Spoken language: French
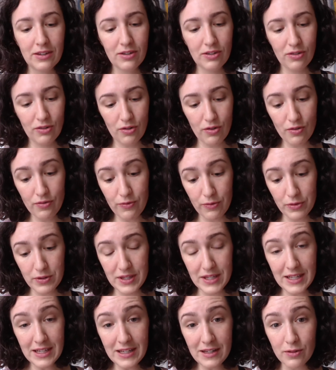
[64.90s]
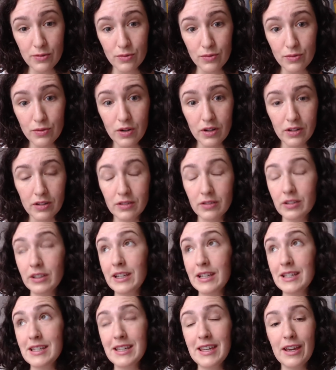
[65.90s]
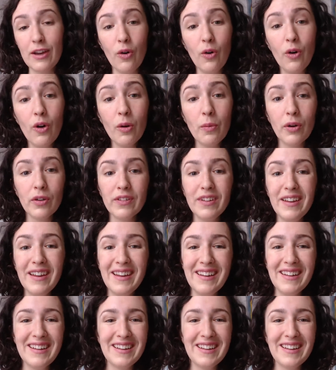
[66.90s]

que faut-il ou euh, qu'est-ce qui est recommandé